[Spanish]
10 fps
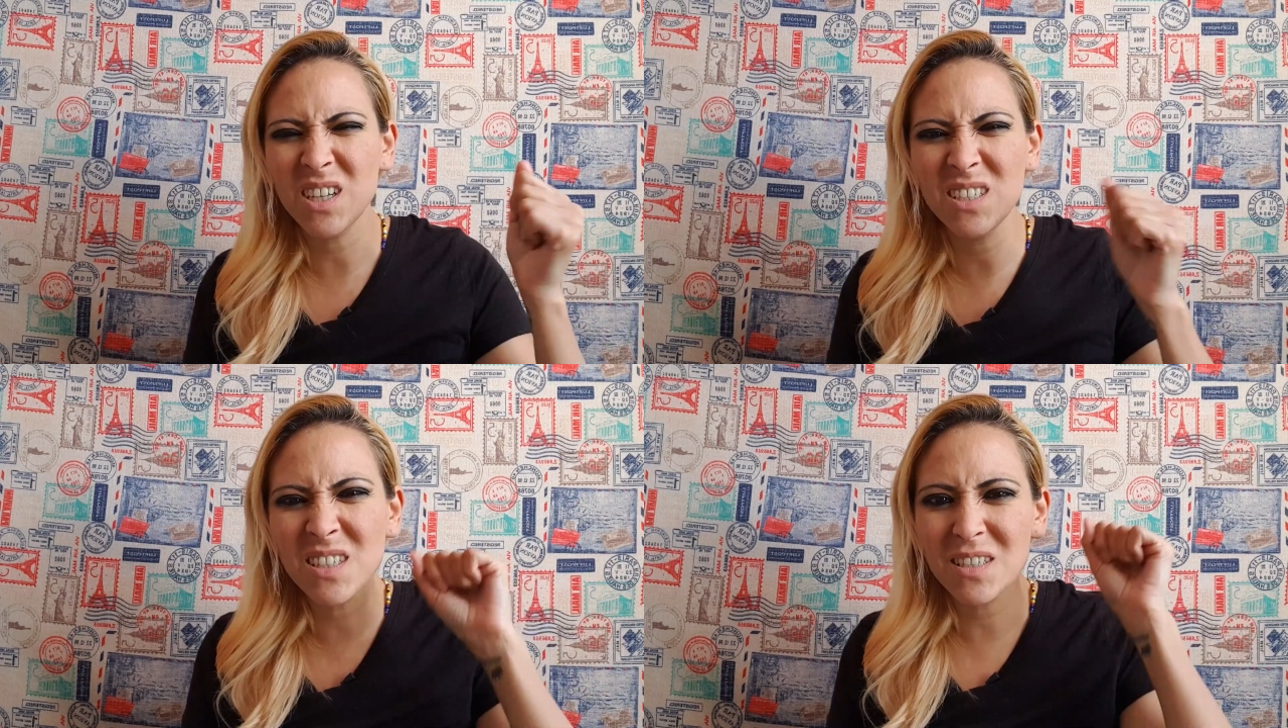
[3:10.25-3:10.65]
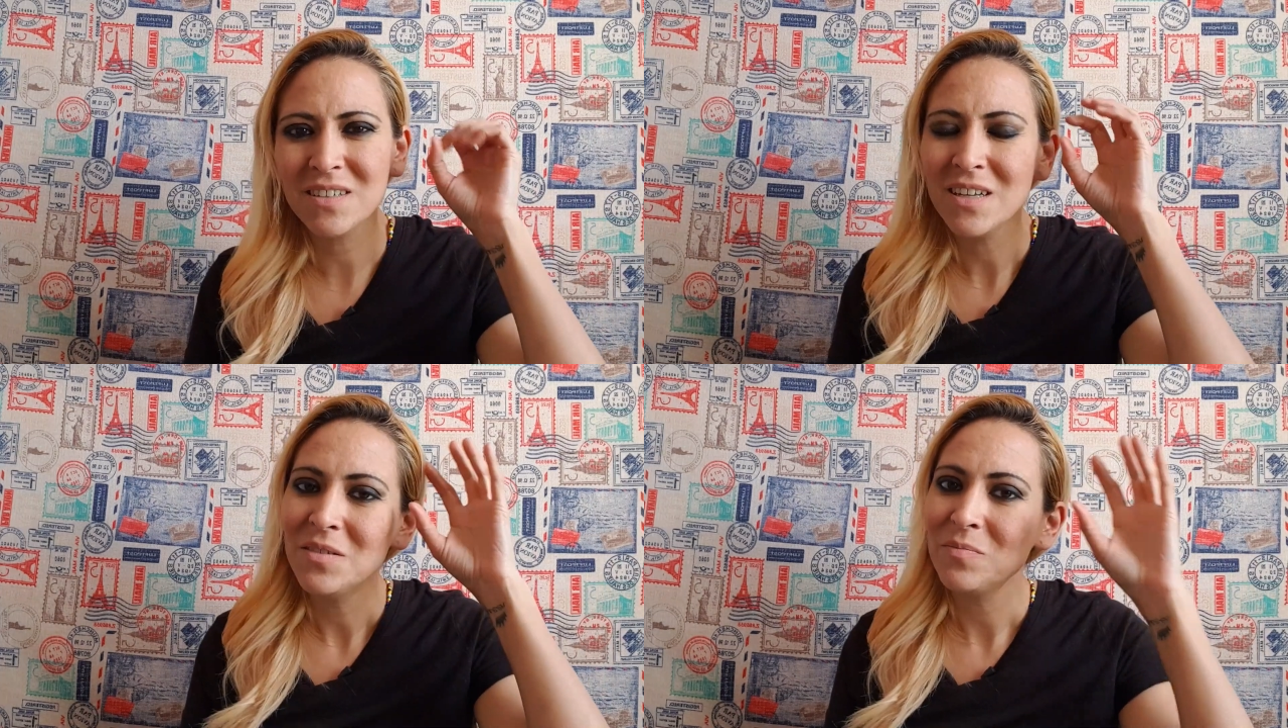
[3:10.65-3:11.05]
es
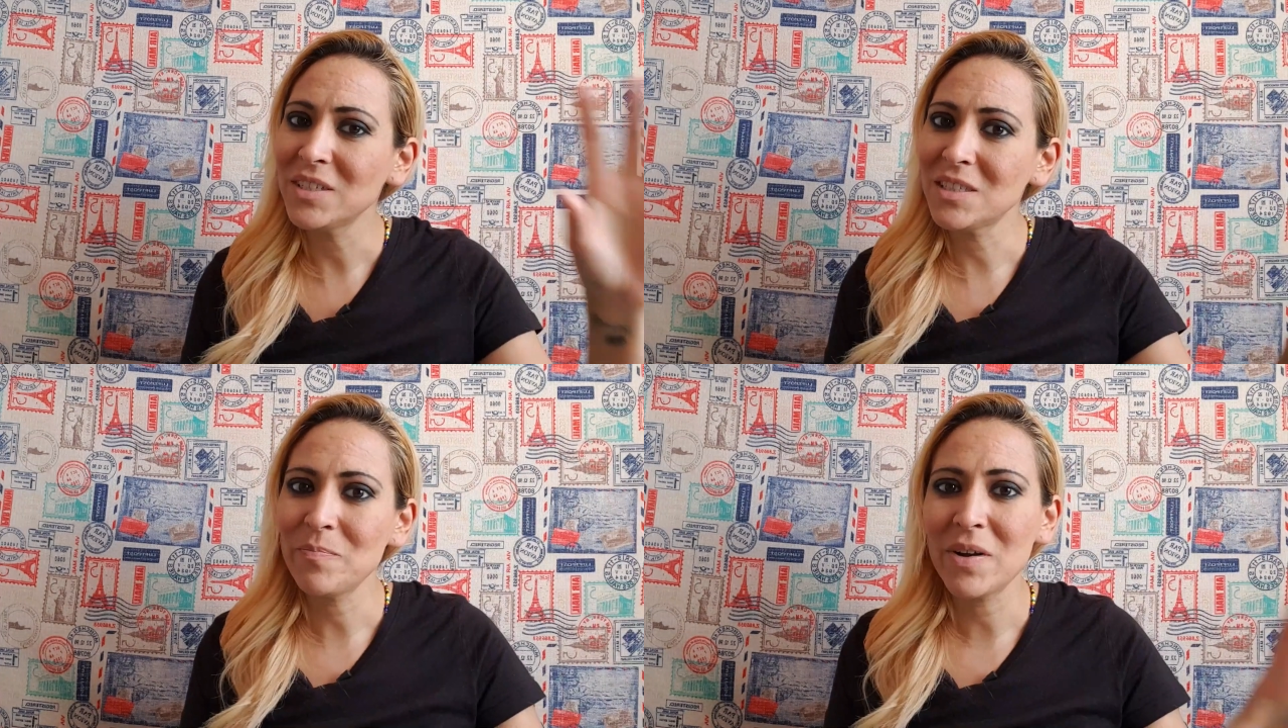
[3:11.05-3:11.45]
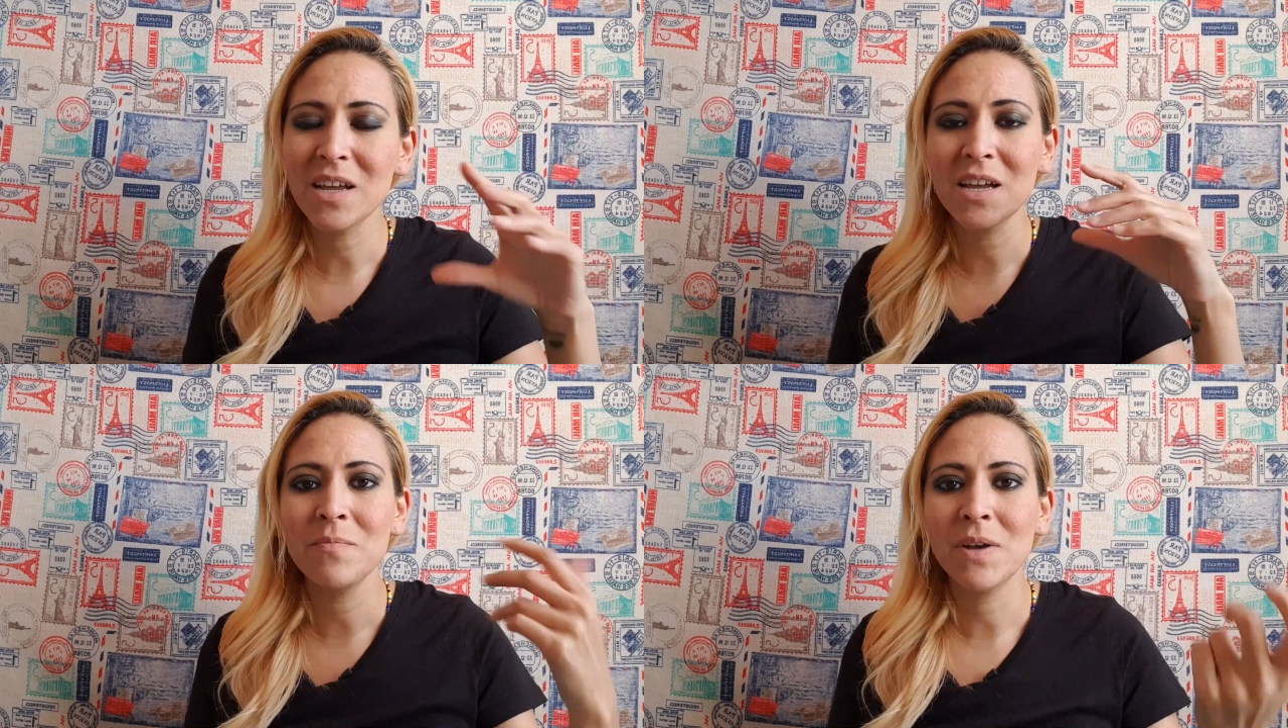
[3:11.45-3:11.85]
que ya esta
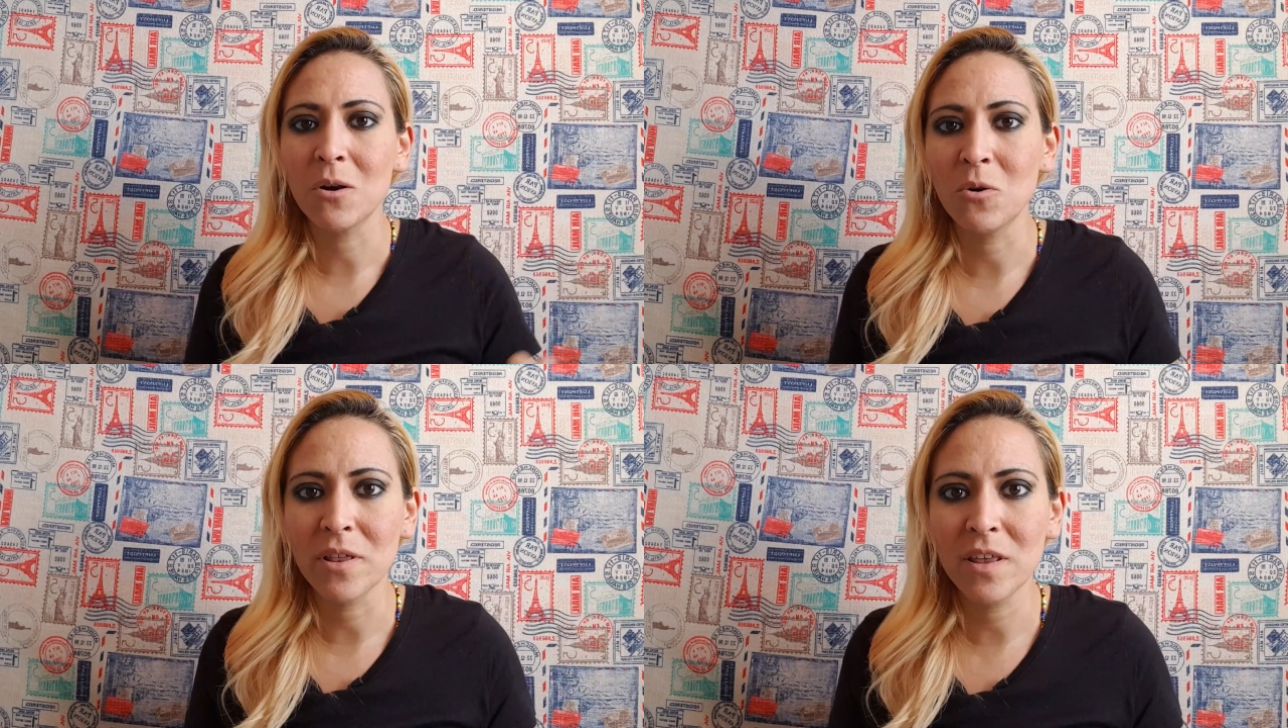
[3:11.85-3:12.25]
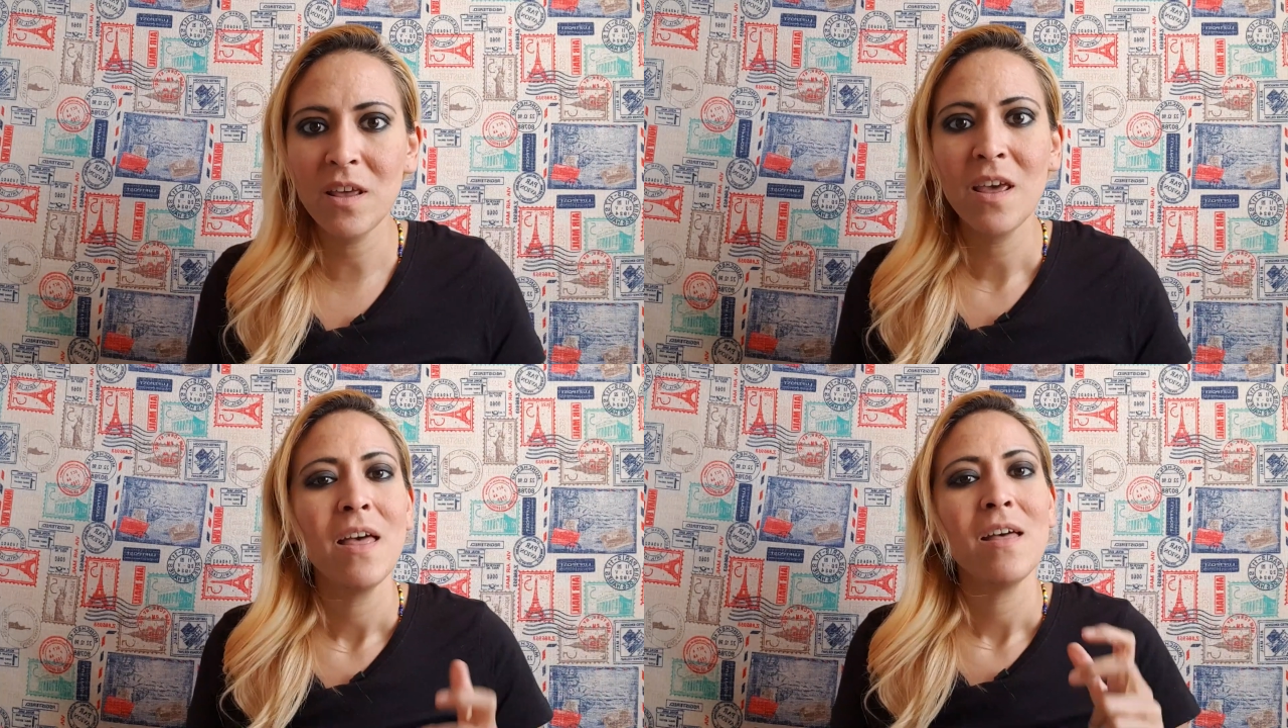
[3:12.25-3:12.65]
pareja y me acordé,